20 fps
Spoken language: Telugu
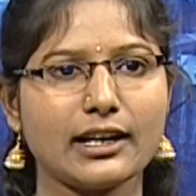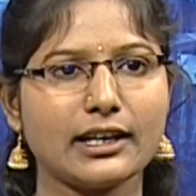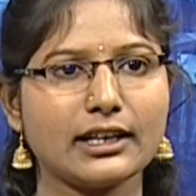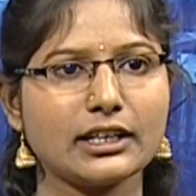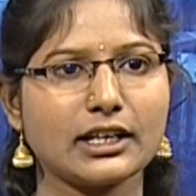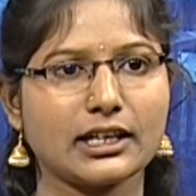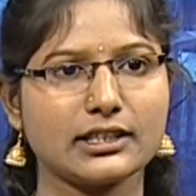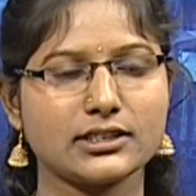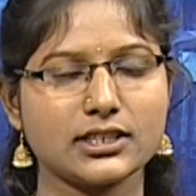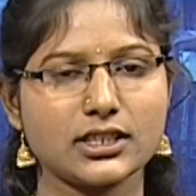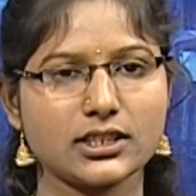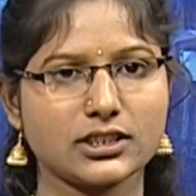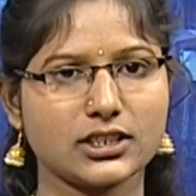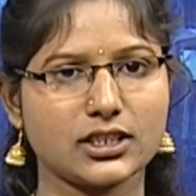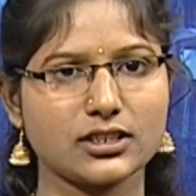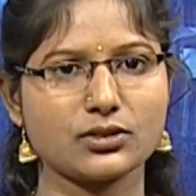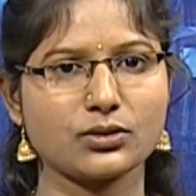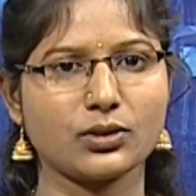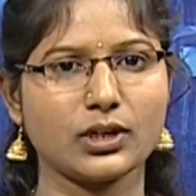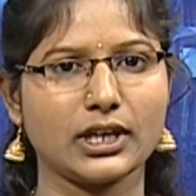ఆల్రెడీ కన్స్ట్రక్ట్
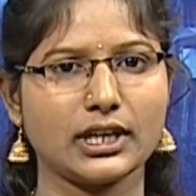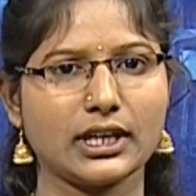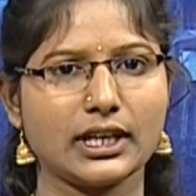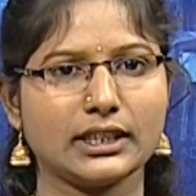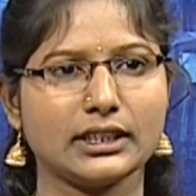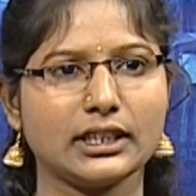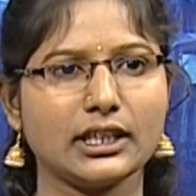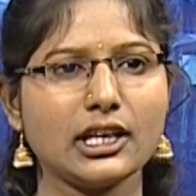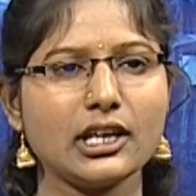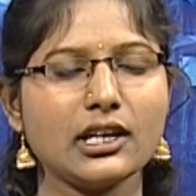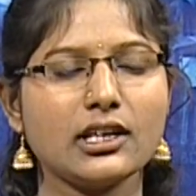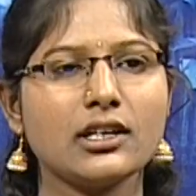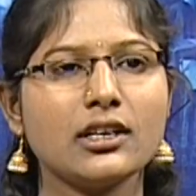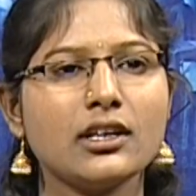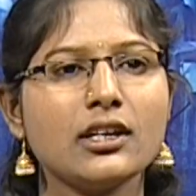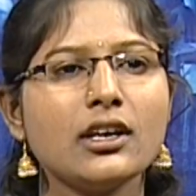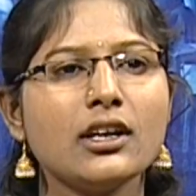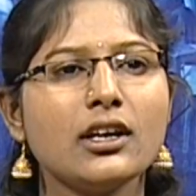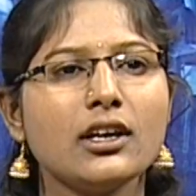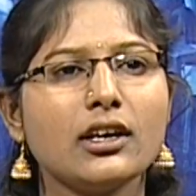చేసుకున్నట్టయితే
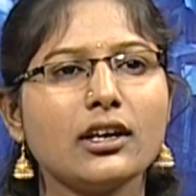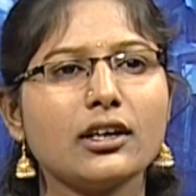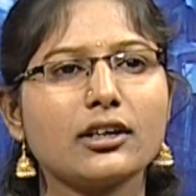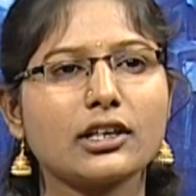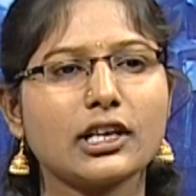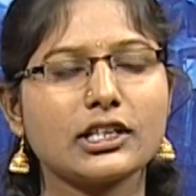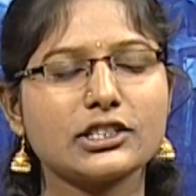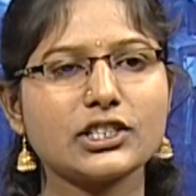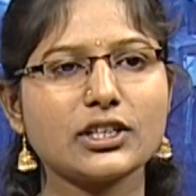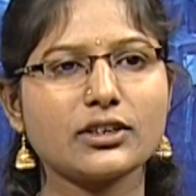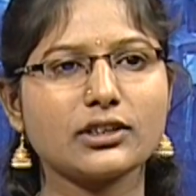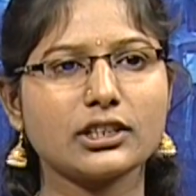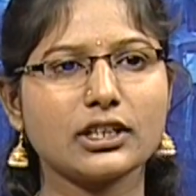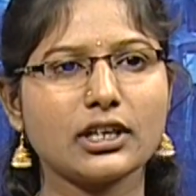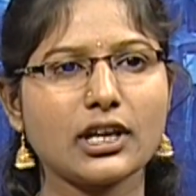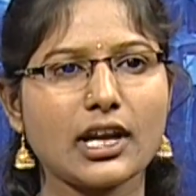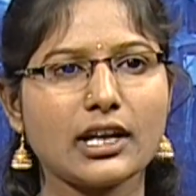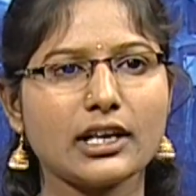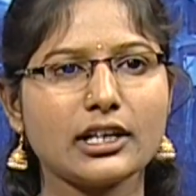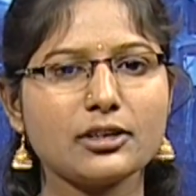
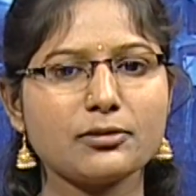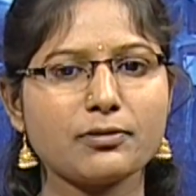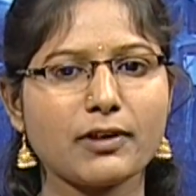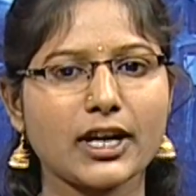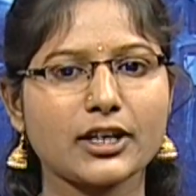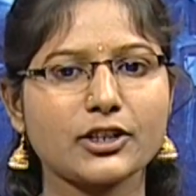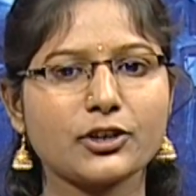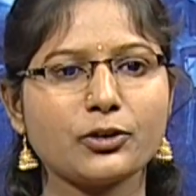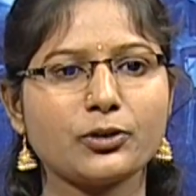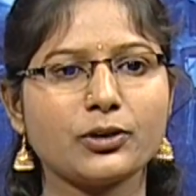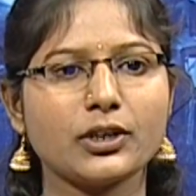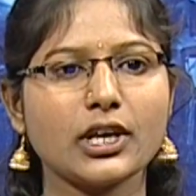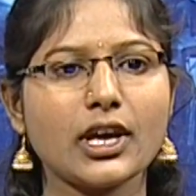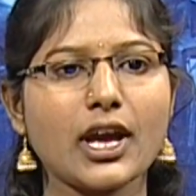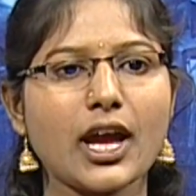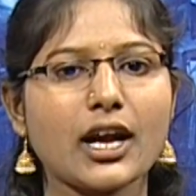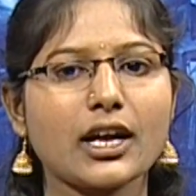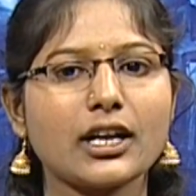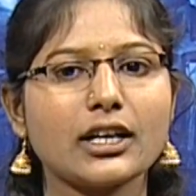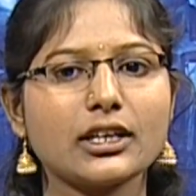కన్స్ట్రక్షన్ ఆల్రెడీ ఫ్యాక్టరీ ఉంటే
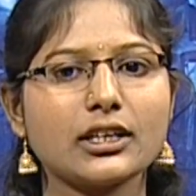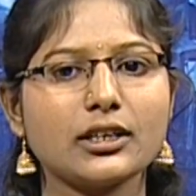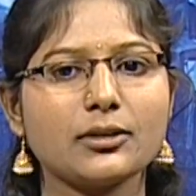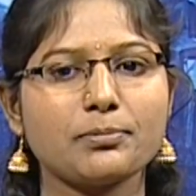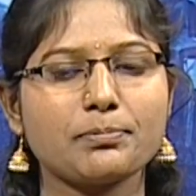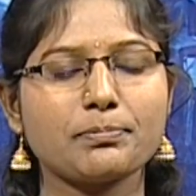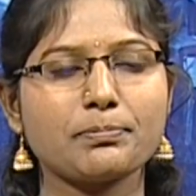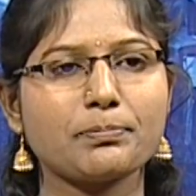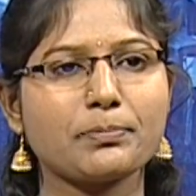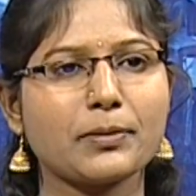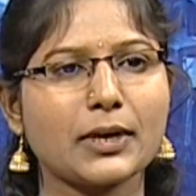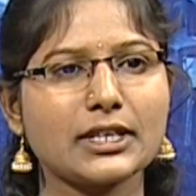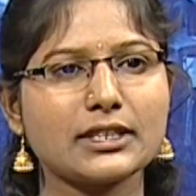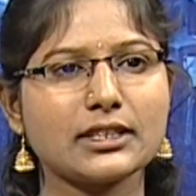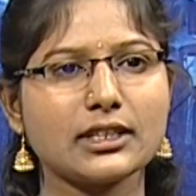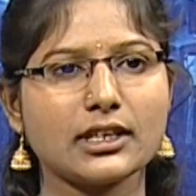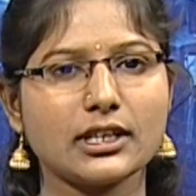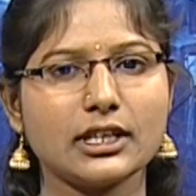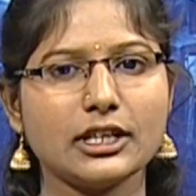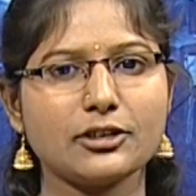అక్కడికి
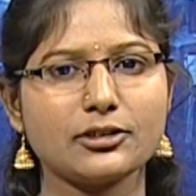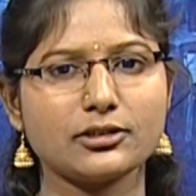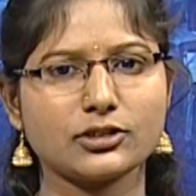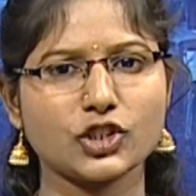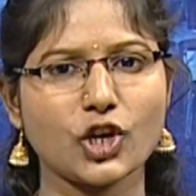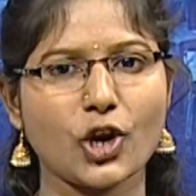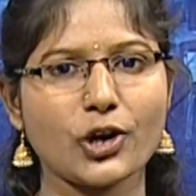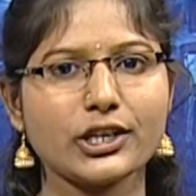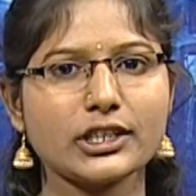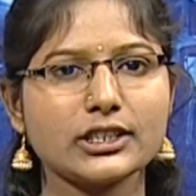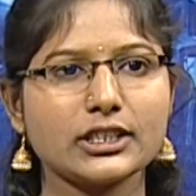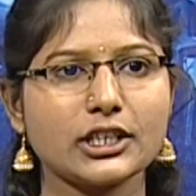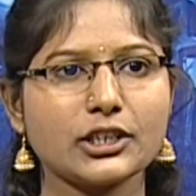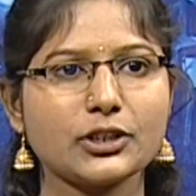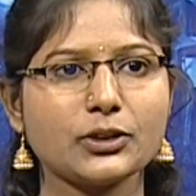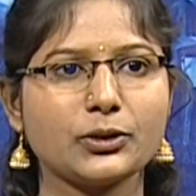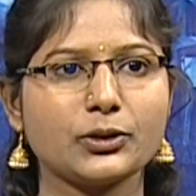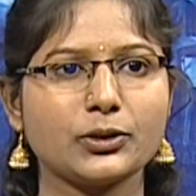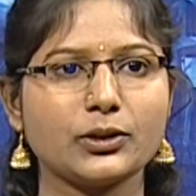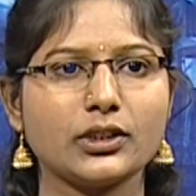ప్రెజెంట్ ఇన్ షార్టేజ్
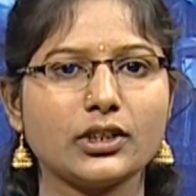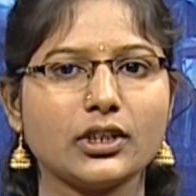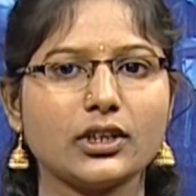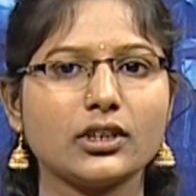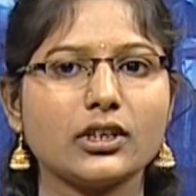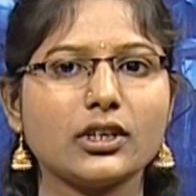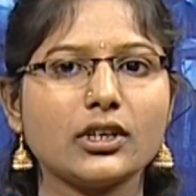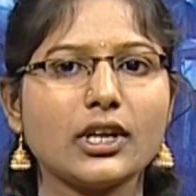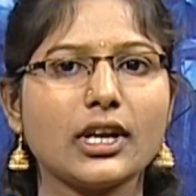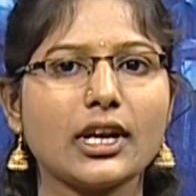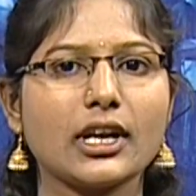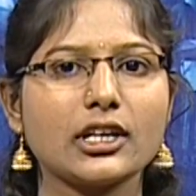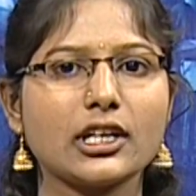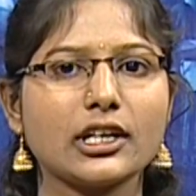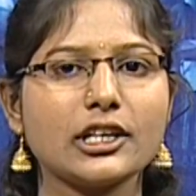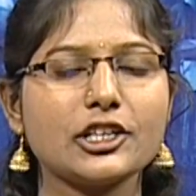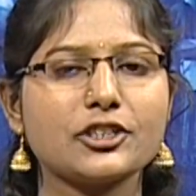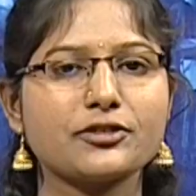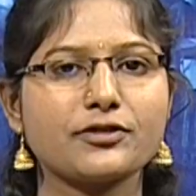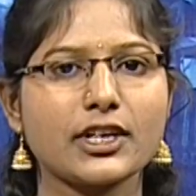అనేది ఉంటుంది ఎలాంటి
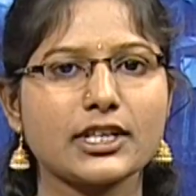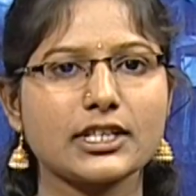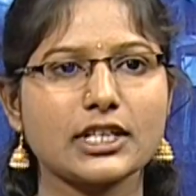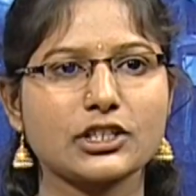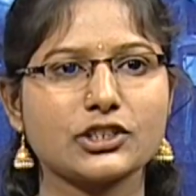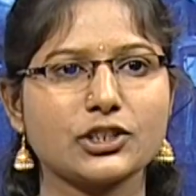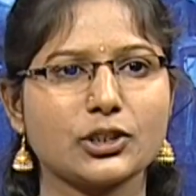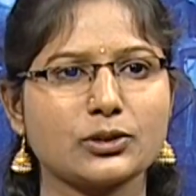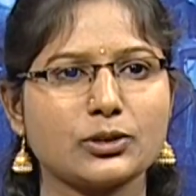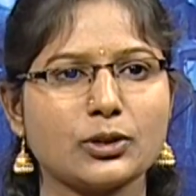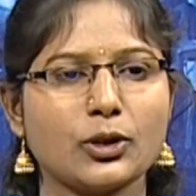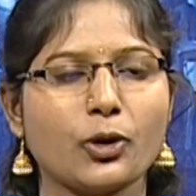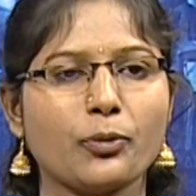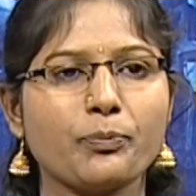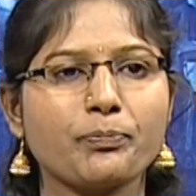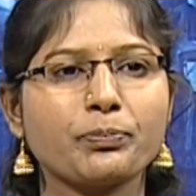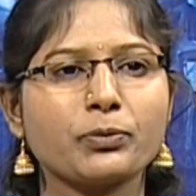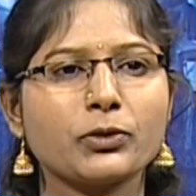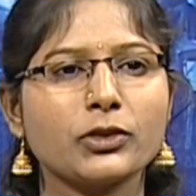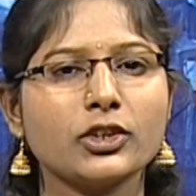అంటే ఇన్ఫ్రాస్ట్రక్చర్స్లో
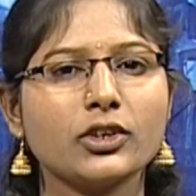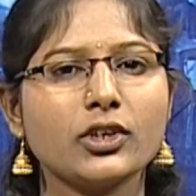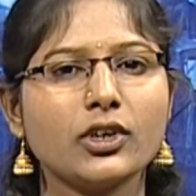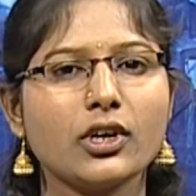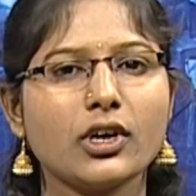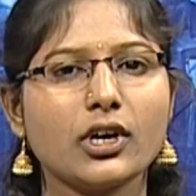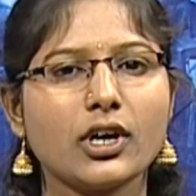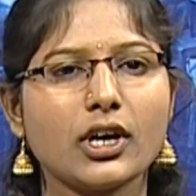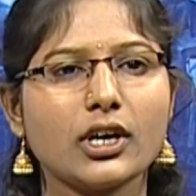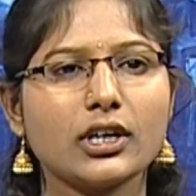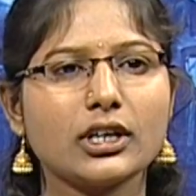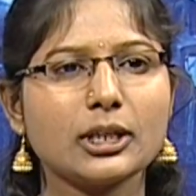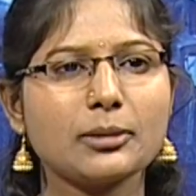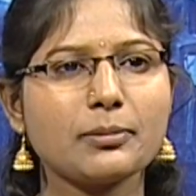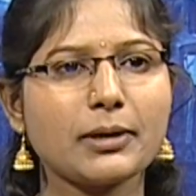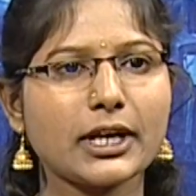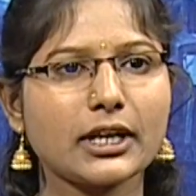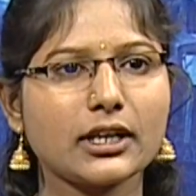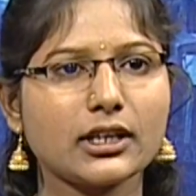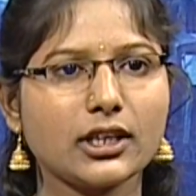అంటే
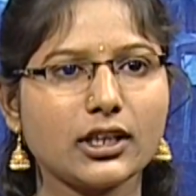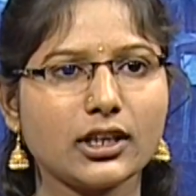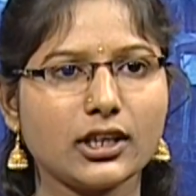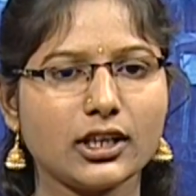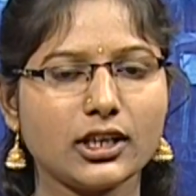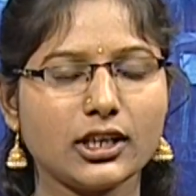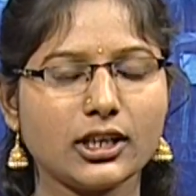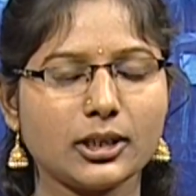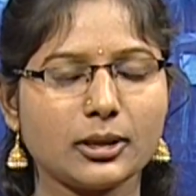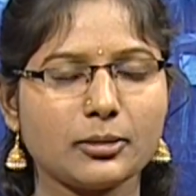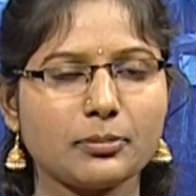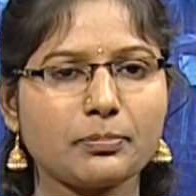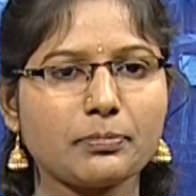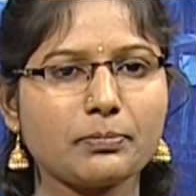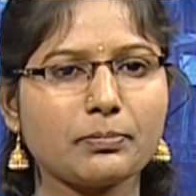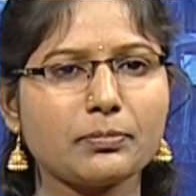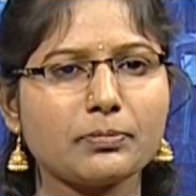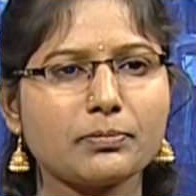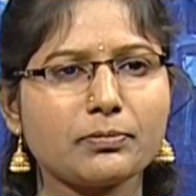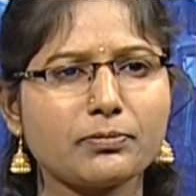మనకి
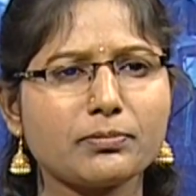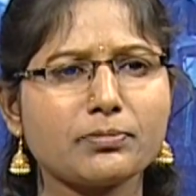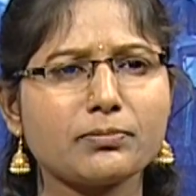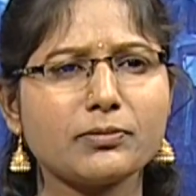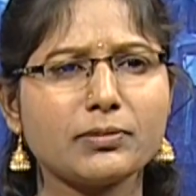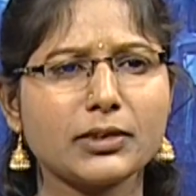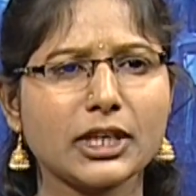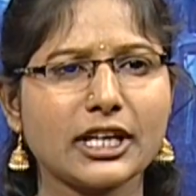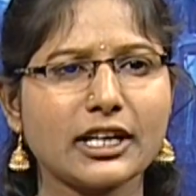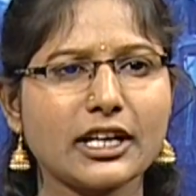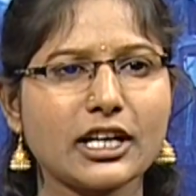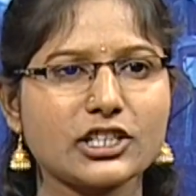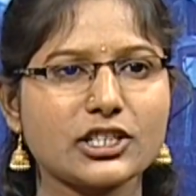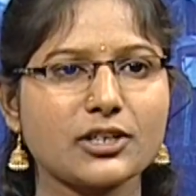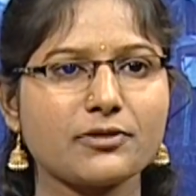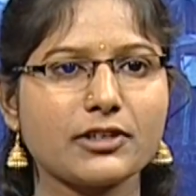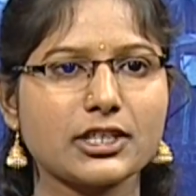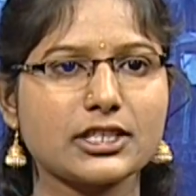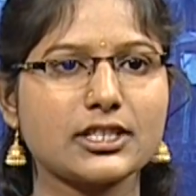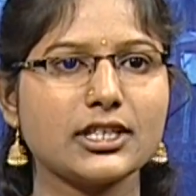
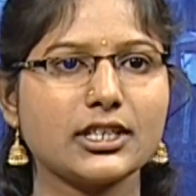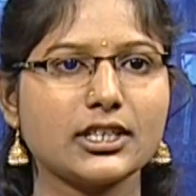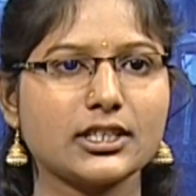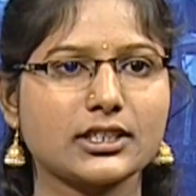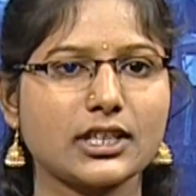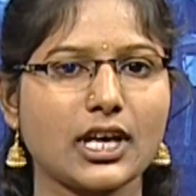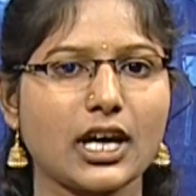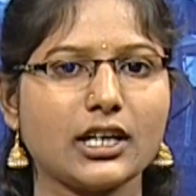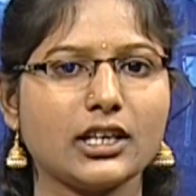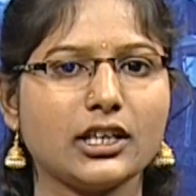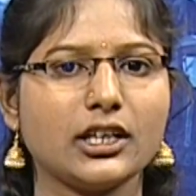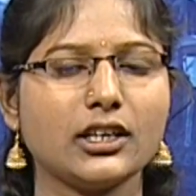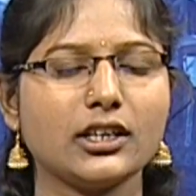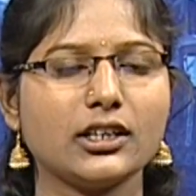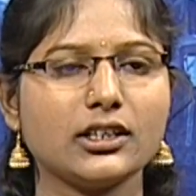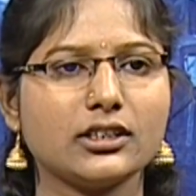ఇరిగేషన్ ఫెసిలిటీస్ కానీ